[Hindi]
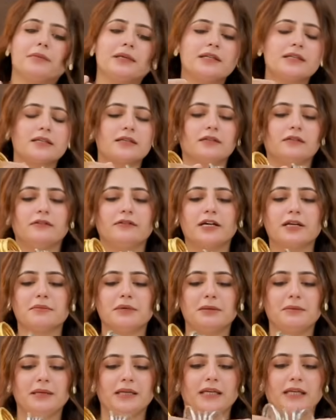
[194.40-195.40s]
मैंने सिल्वर
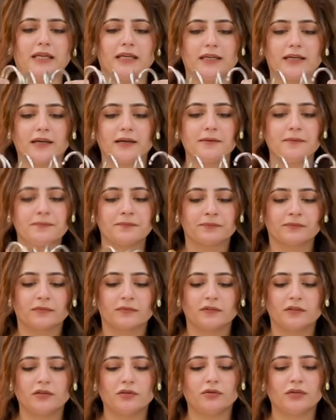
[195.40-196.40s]
में भी ले लिया
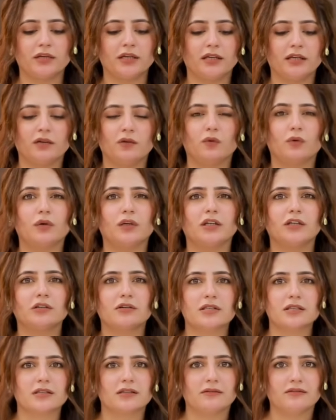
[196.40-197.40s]
क्योंकि गोल्डन
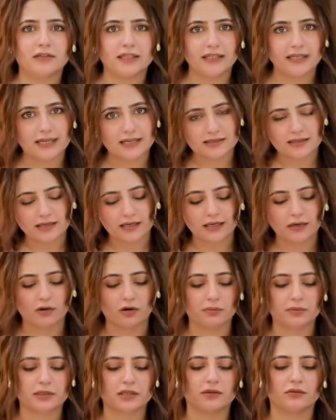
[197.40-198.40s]
और सिल्वर ही ऐसा एक
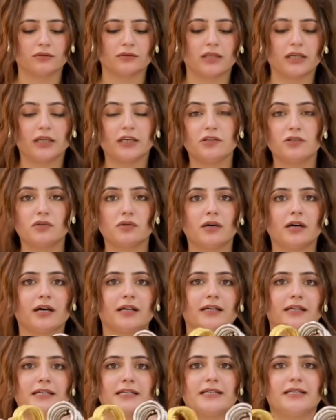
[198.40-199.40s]
ऑप्शन होता है कि जो
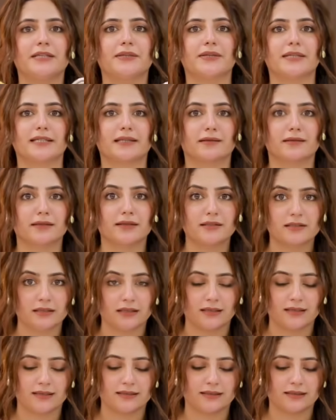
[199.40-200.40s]
हर किसी ड्रेस के साथ
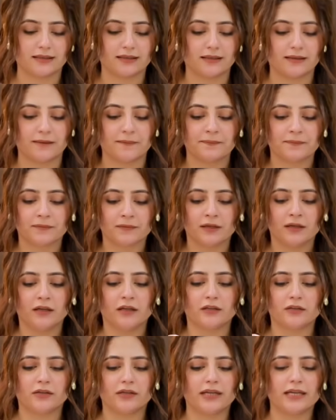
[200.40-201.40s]
चला जाता है
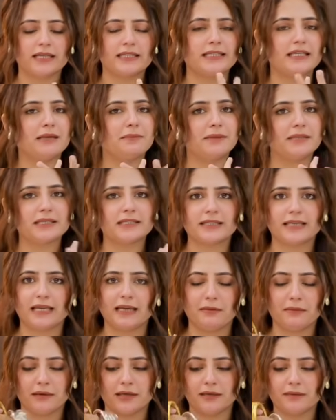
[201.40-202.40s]
तो यस ये भी
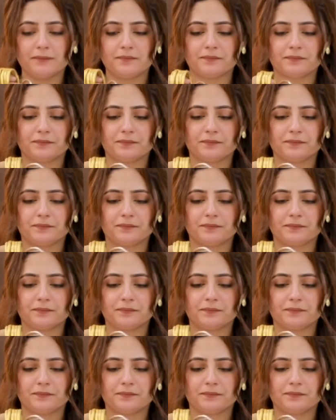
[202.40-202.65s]
सेम है